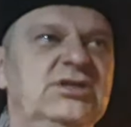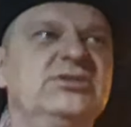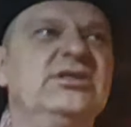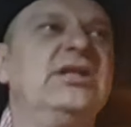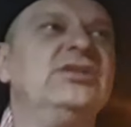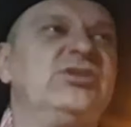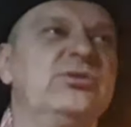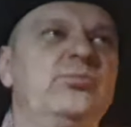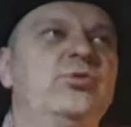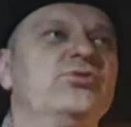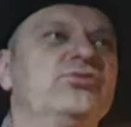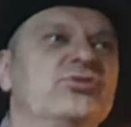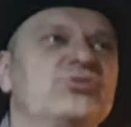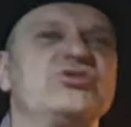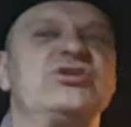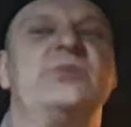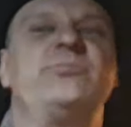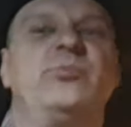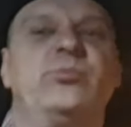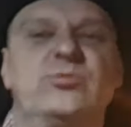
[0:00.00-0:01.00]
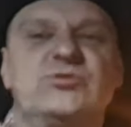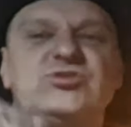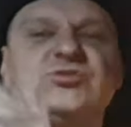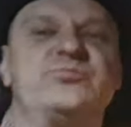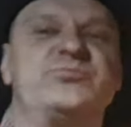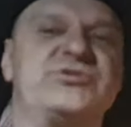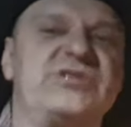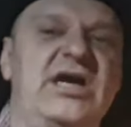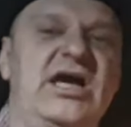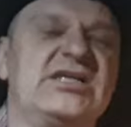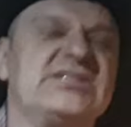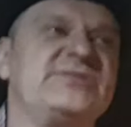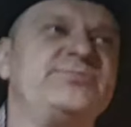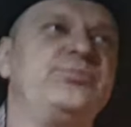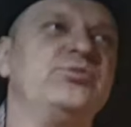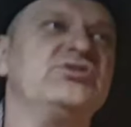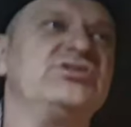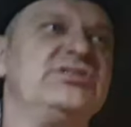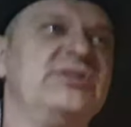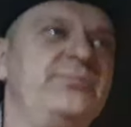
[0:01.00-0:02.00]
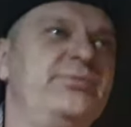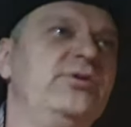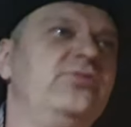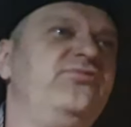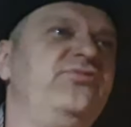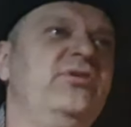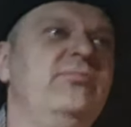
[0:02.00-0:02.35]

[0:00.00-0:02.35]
no ale to było to, że po prostu przejazd pusty był,